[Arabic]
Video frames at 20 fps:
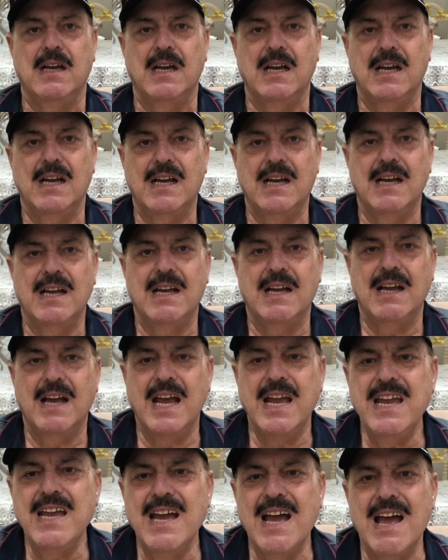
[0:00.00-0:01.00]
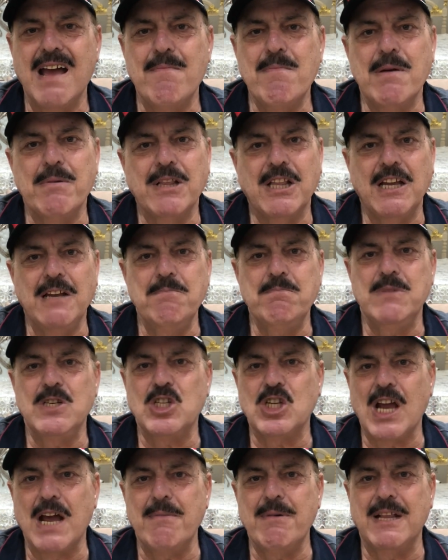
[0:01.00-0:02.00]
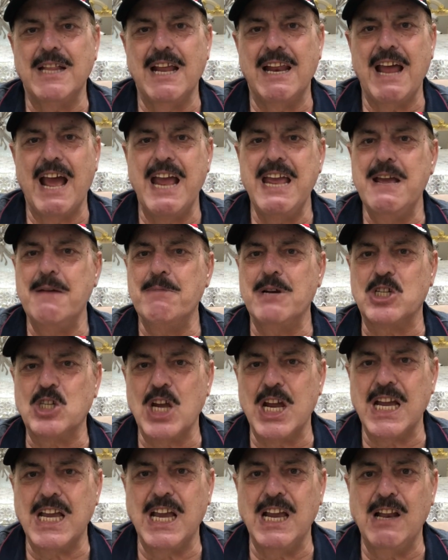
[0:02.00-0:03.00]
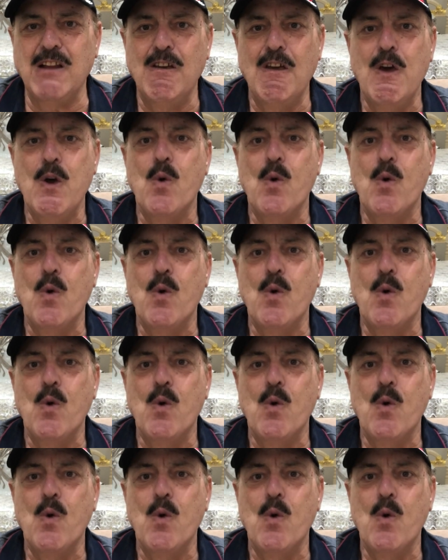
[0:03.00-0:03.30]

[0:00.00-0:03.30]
آه، هي ما بتحبش ابدا اي مشاكل